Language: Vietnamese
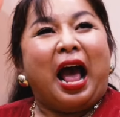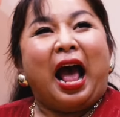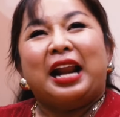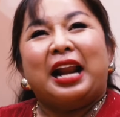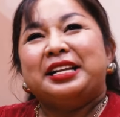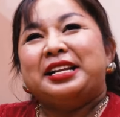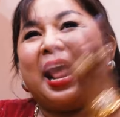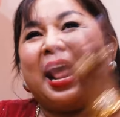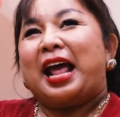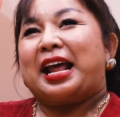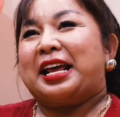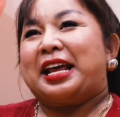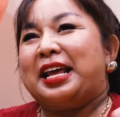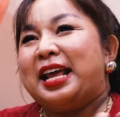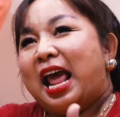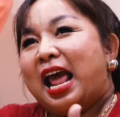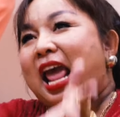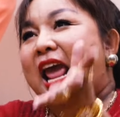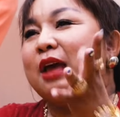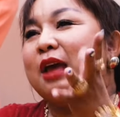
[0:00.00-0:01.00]
anh đẩy
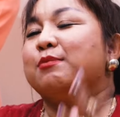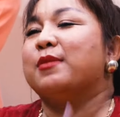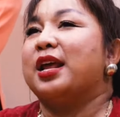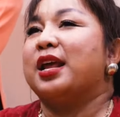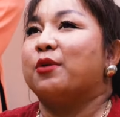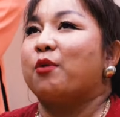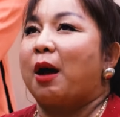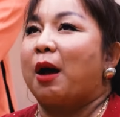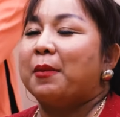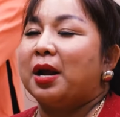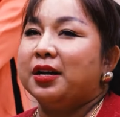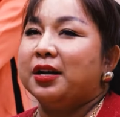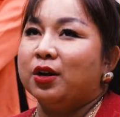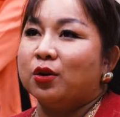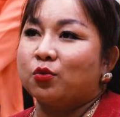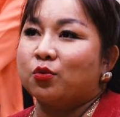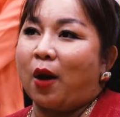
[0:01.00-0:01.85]
em đi qua bên nước